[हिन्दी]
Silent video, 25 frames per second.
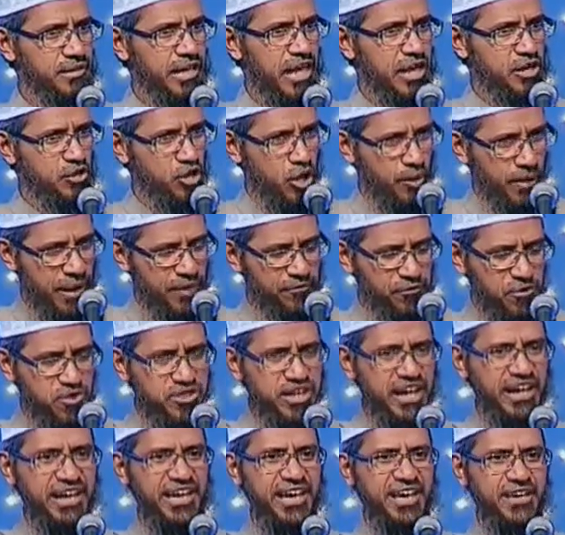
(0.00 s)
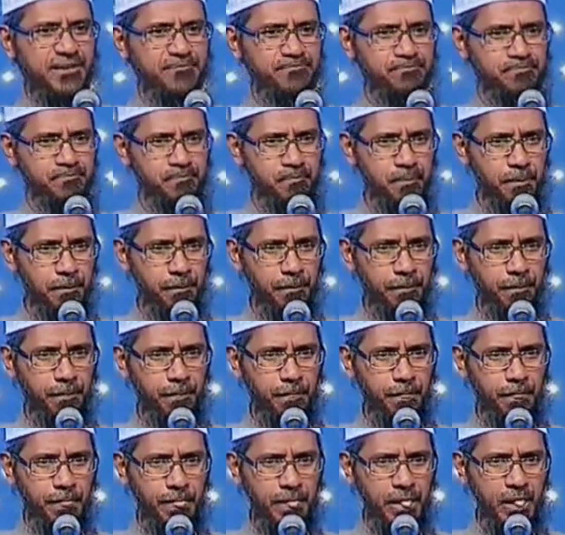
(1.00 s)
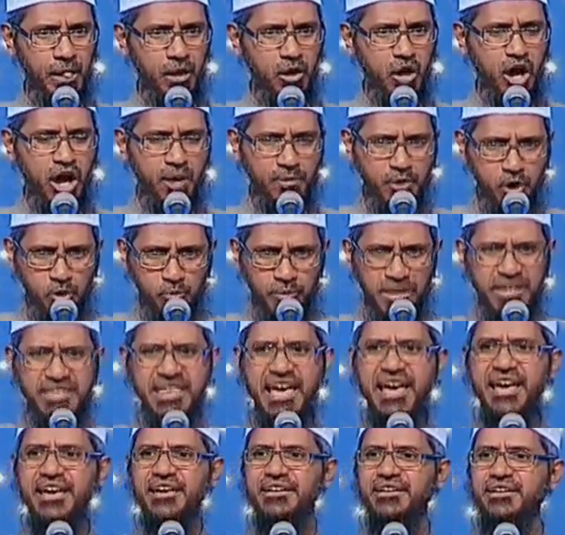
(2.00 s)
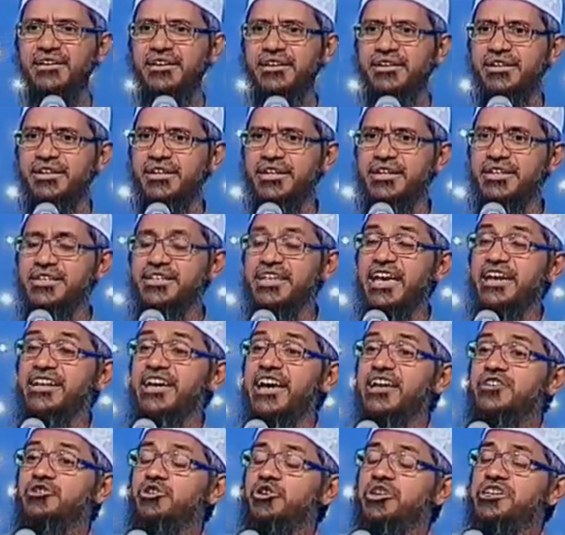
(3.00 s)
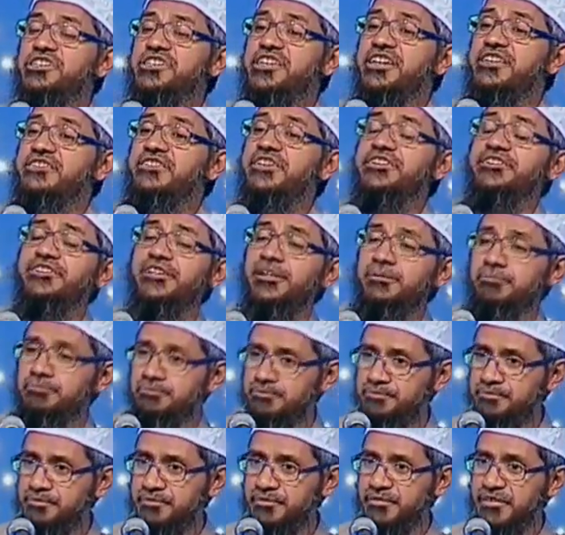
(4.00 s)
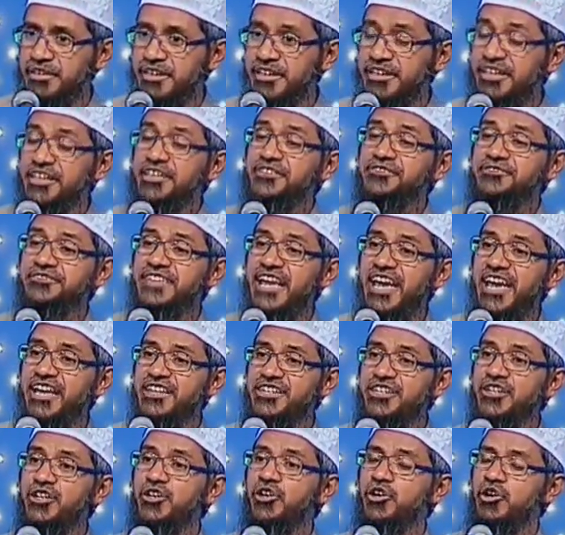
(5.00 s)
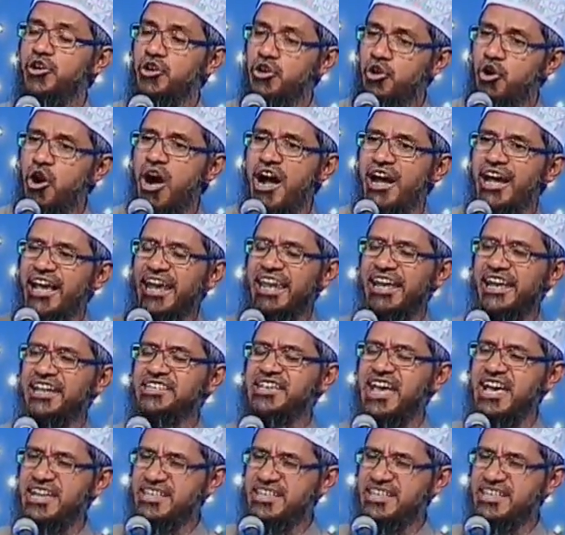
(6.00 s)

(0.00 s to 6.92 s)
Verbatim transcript: कि इनको महफूज रखे और हमें उम्मीद है कि ये जुडिशरी सिस्टम इस देश को आगे लेके